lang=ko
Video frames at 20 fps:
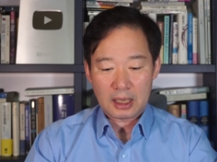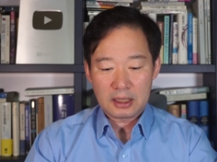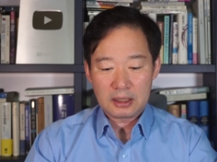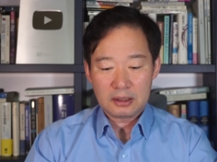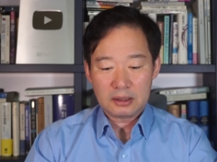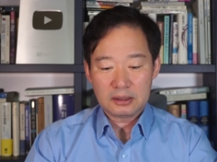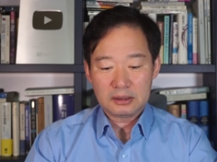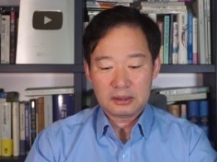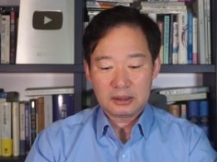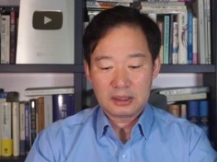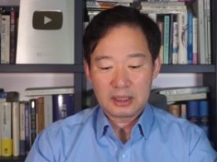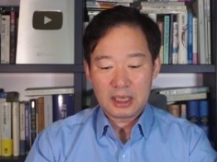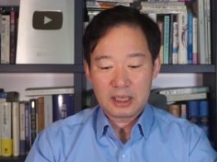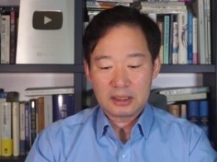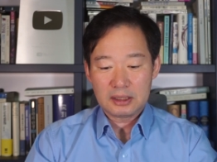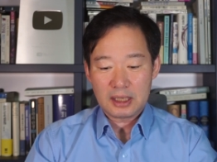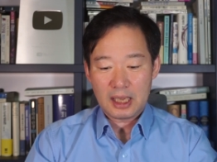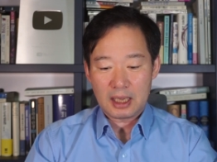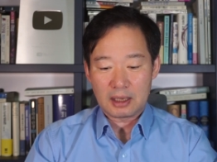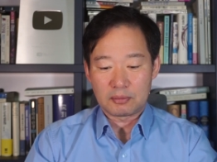이런
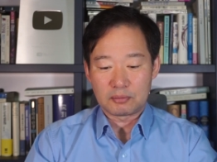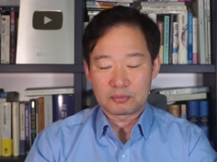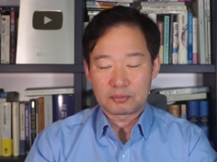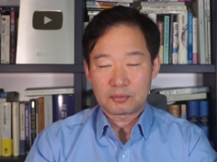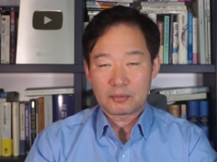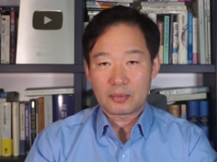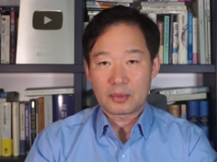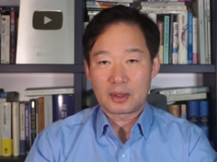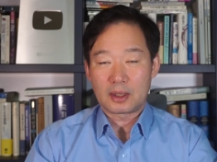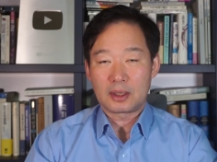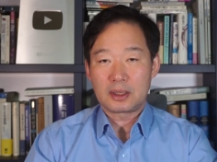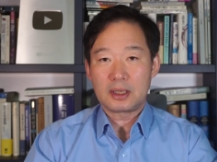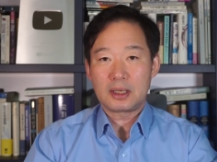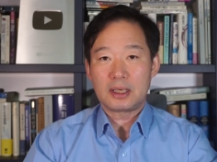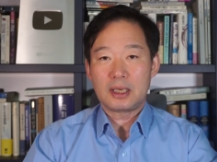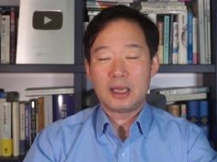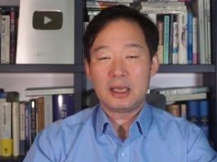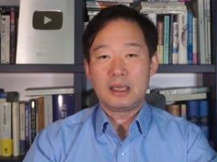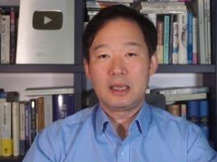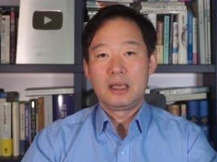닉네임. 음,
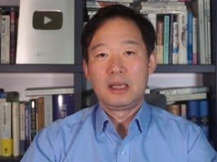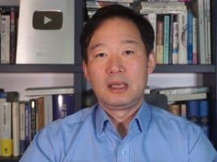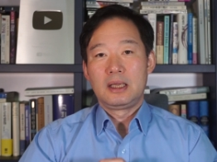그러니까